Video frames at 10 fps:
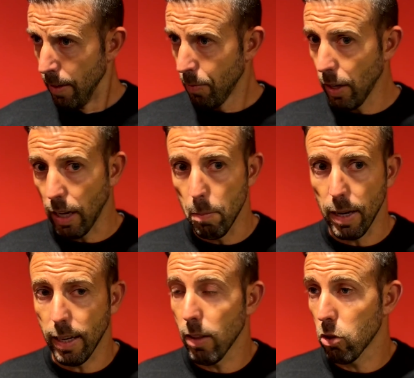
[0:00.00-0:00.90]
de que el
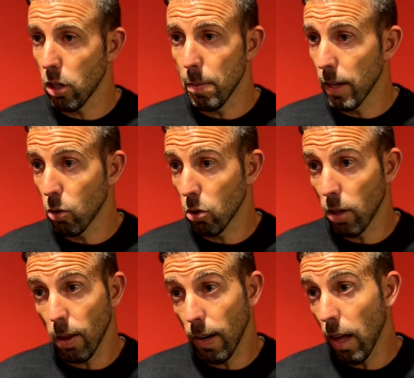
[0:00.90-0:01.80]
mercado esté abierto o esté
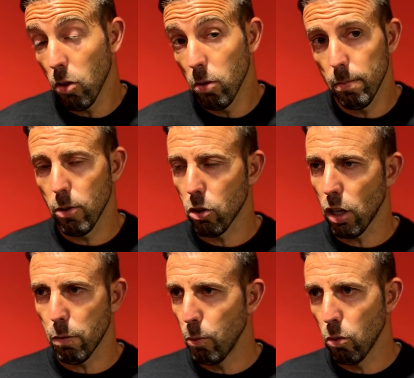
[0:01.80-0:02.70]
cerrado, los
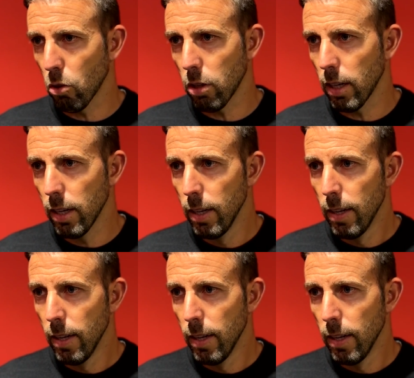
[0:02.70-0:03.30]
tres puntos de,